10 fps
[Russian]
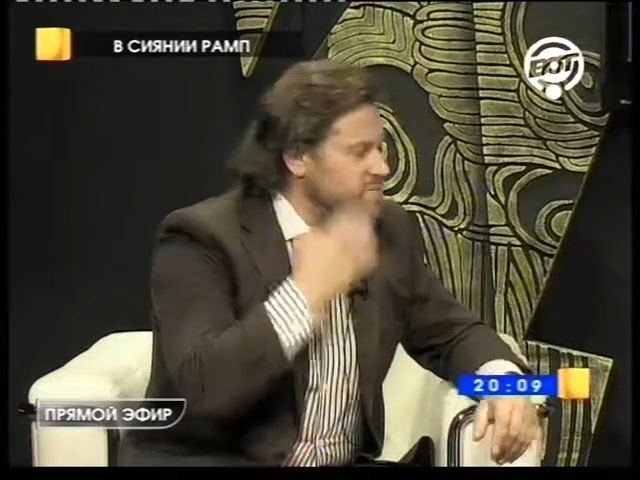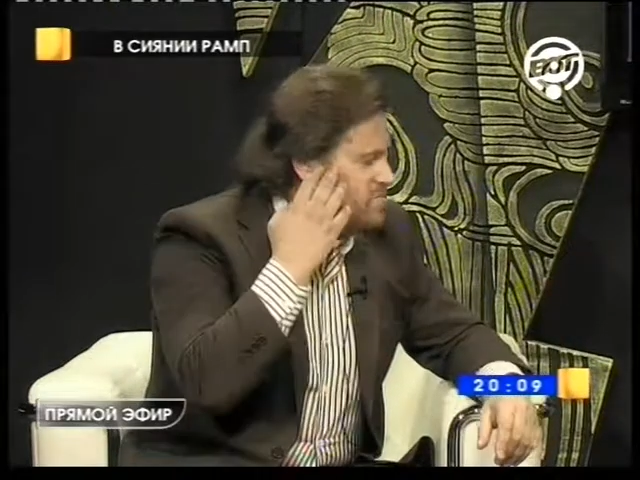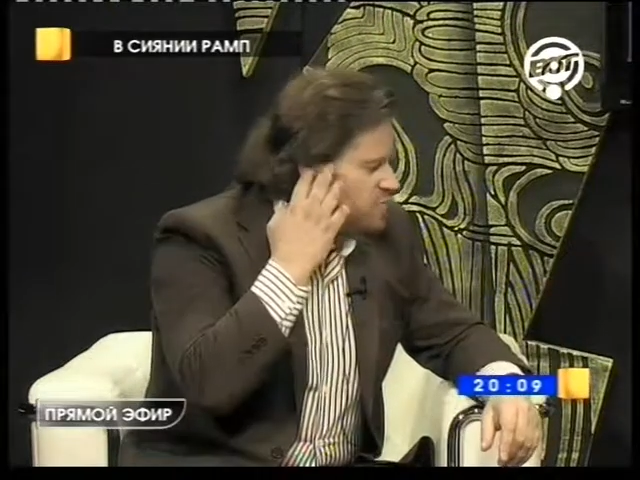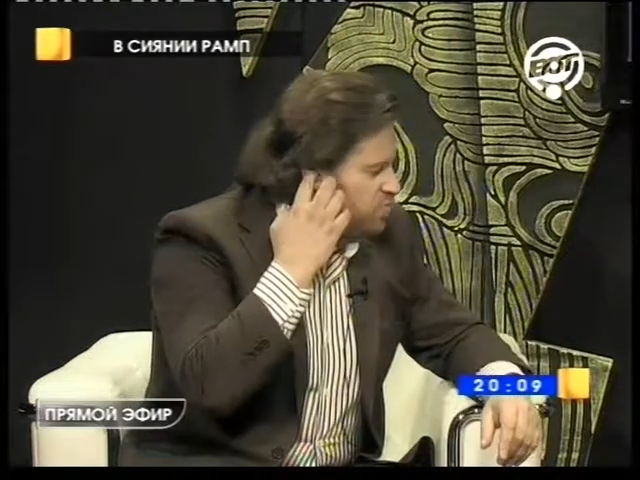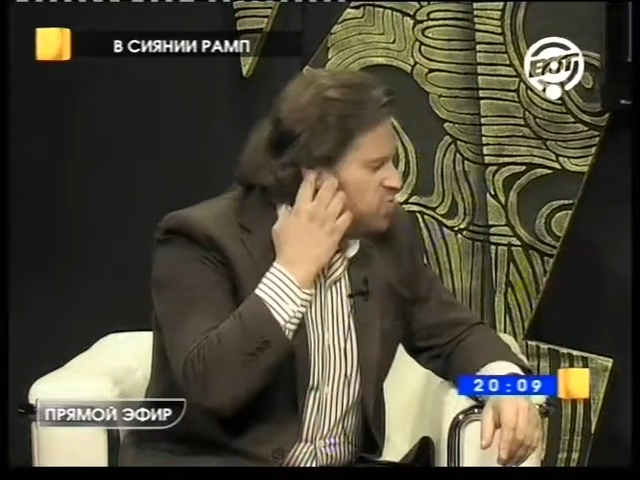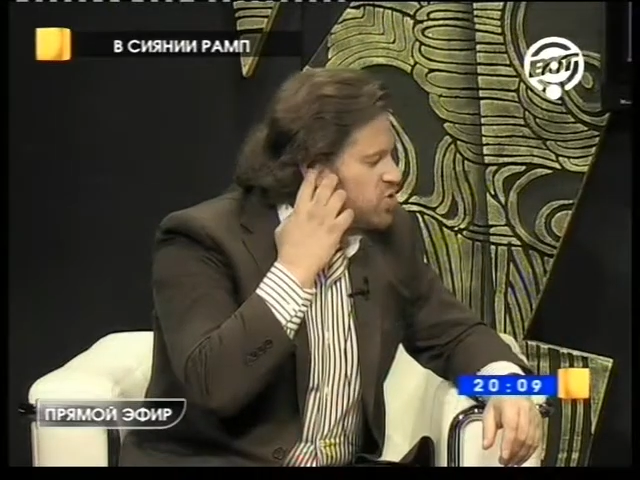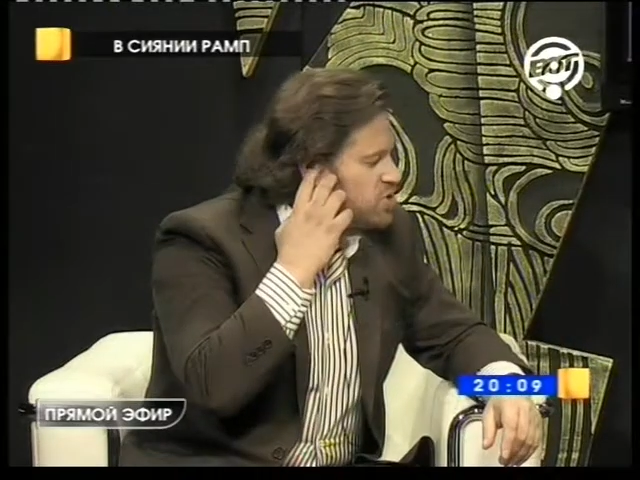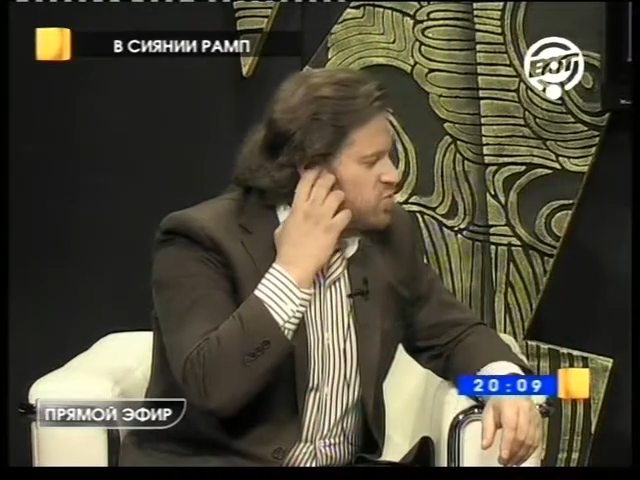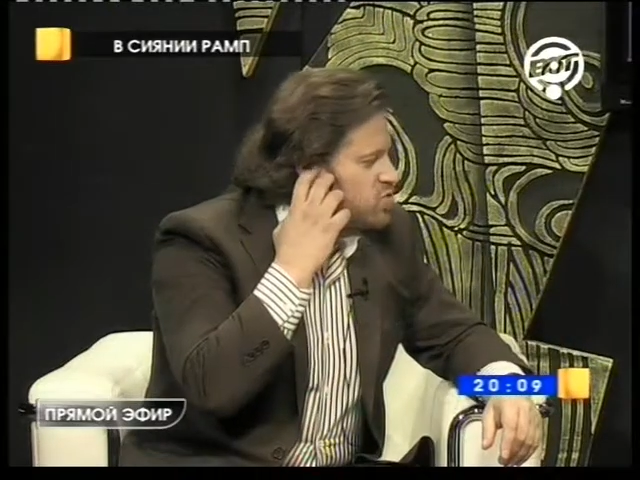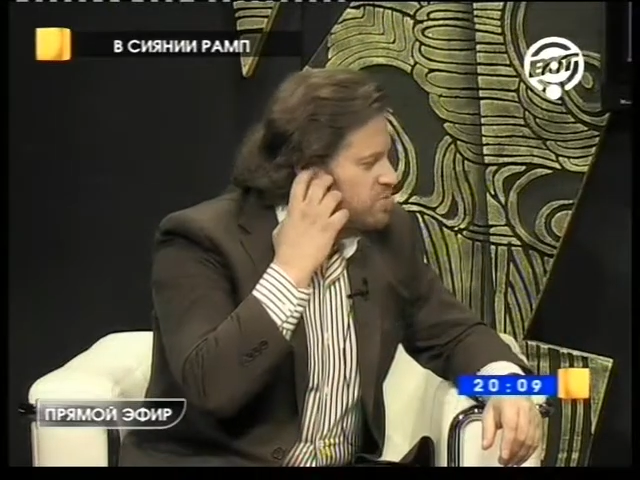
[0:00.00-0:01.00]
в будущем
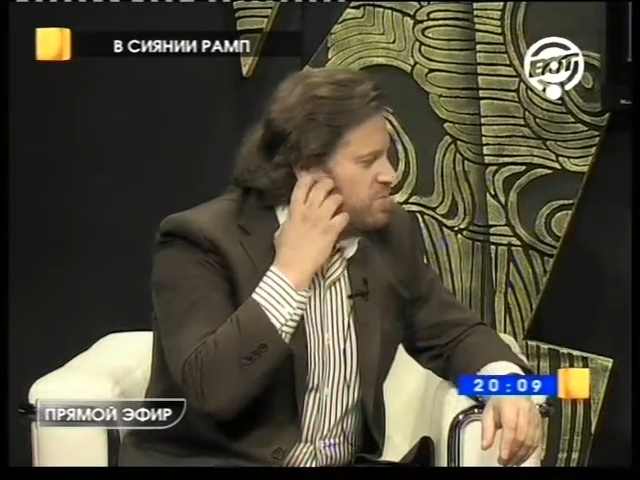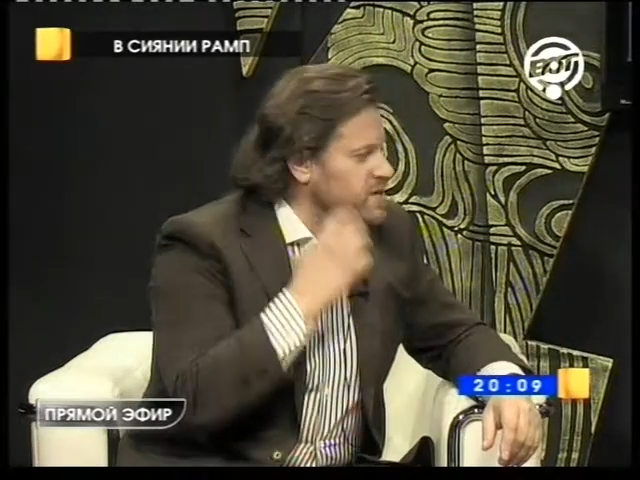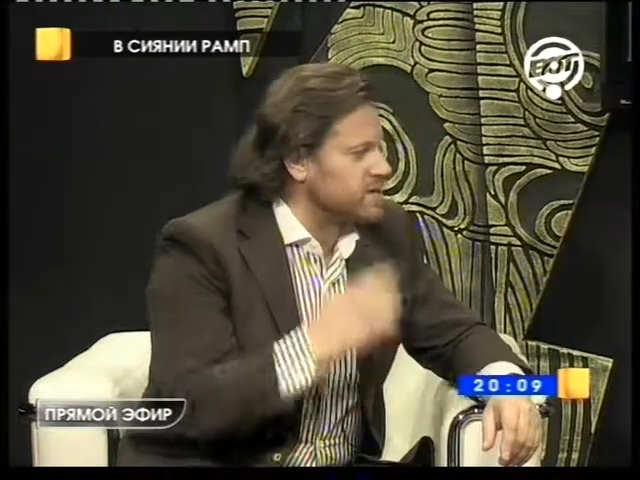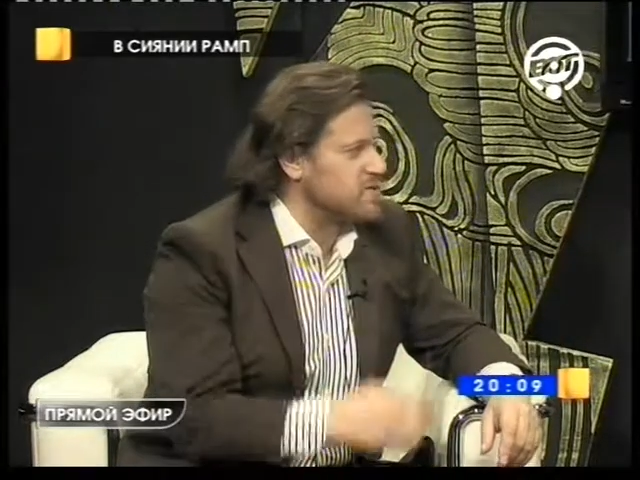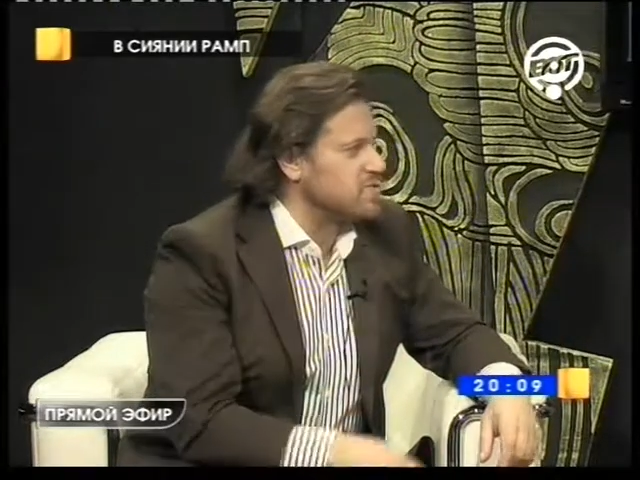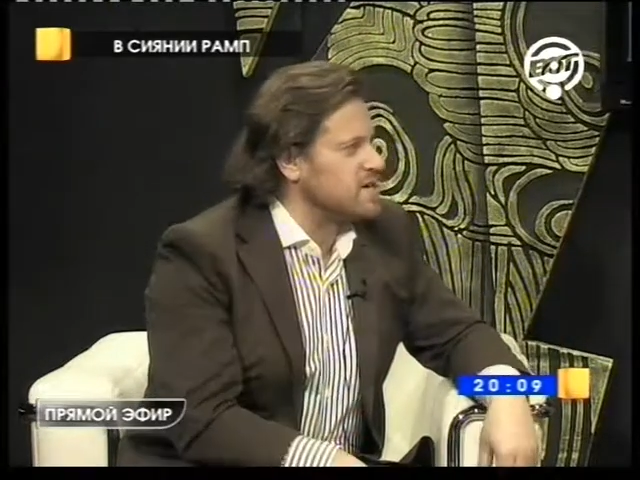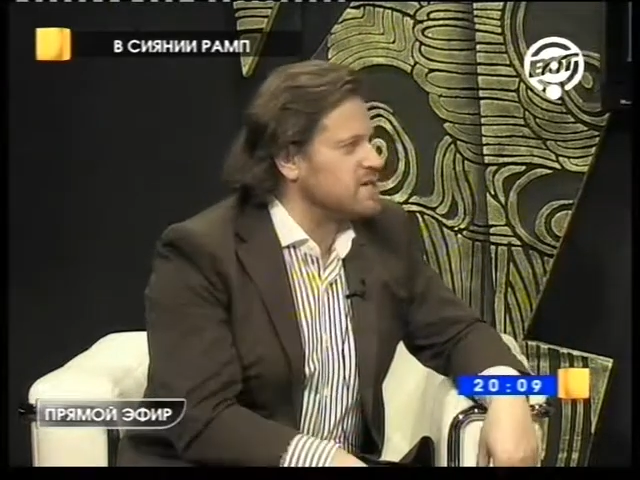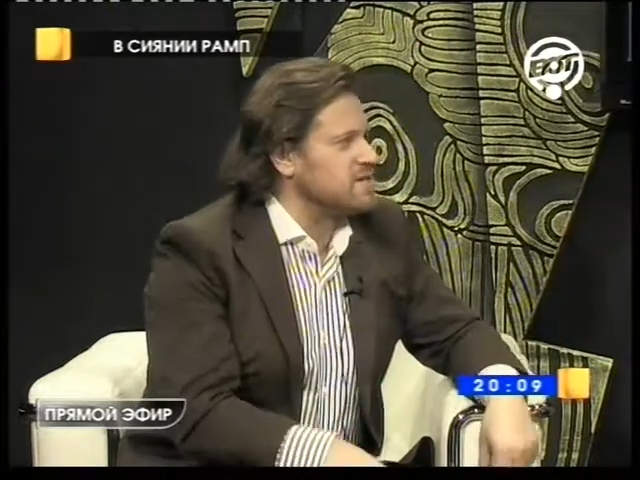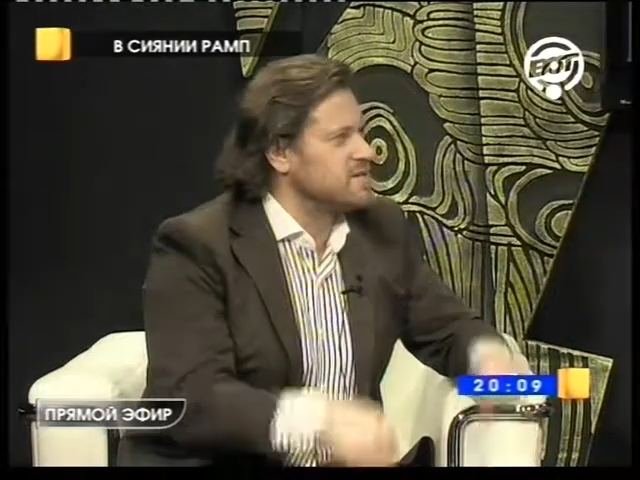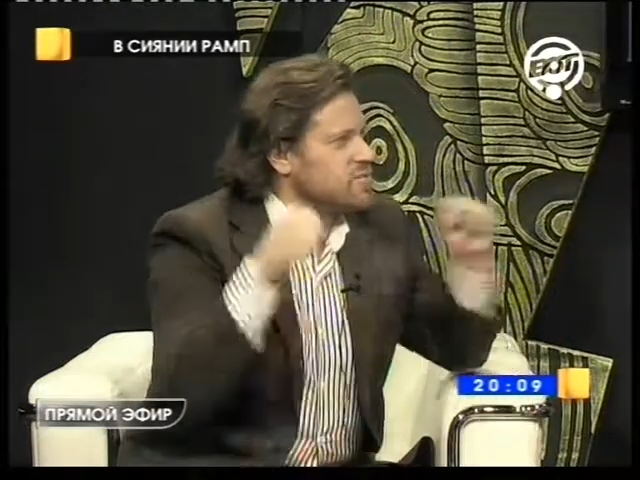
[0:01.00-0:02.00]
может поднять, но сразу,
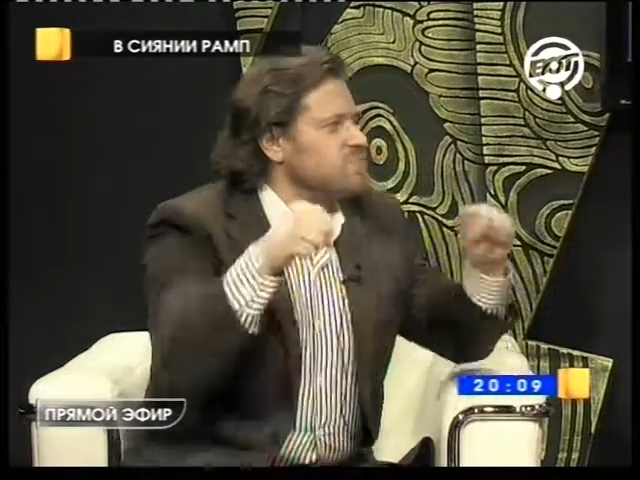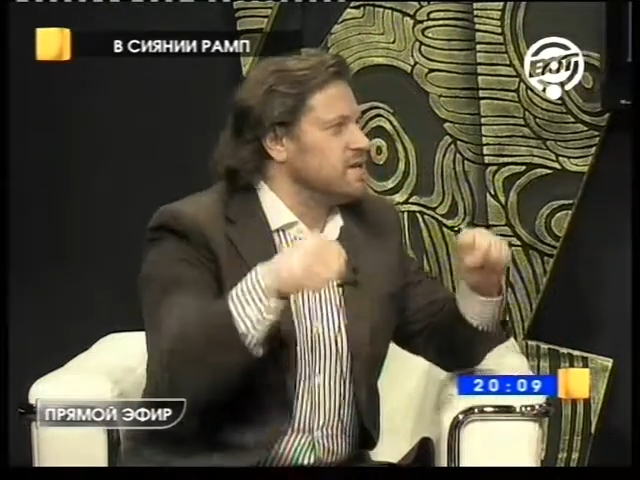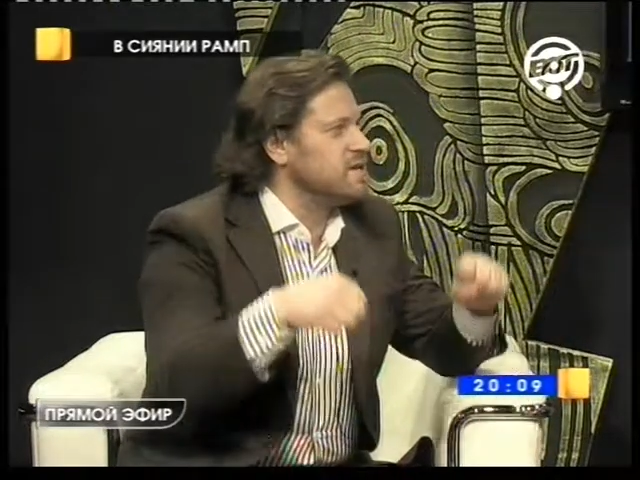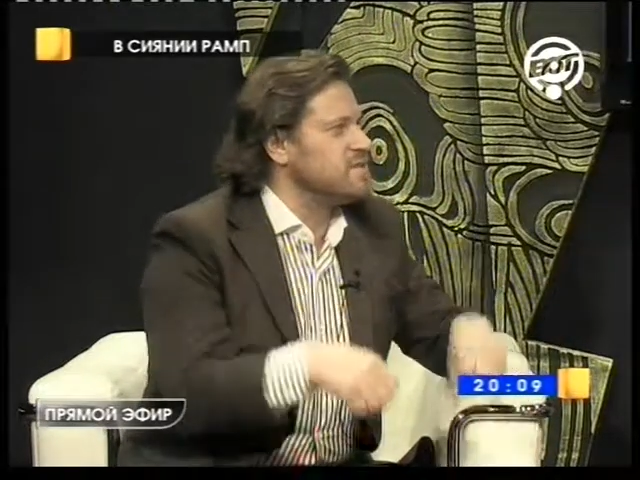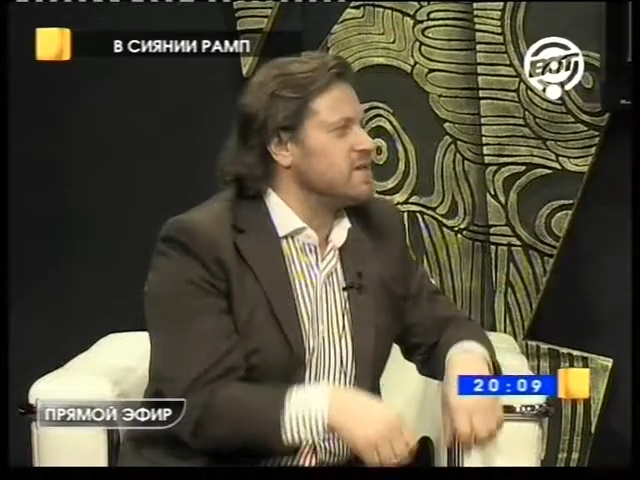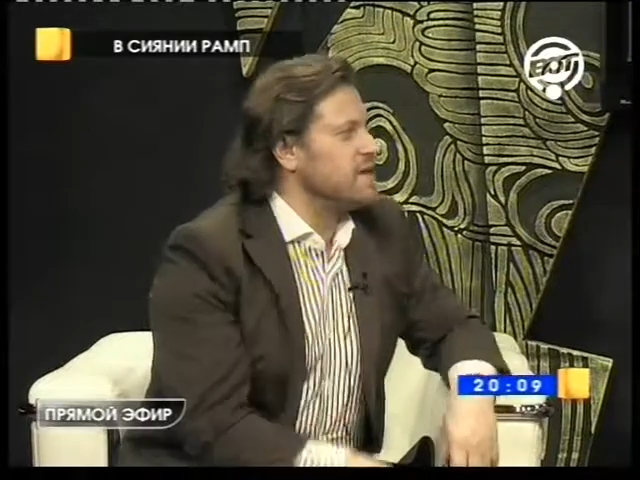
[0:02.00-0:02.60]
если он поднимет, да.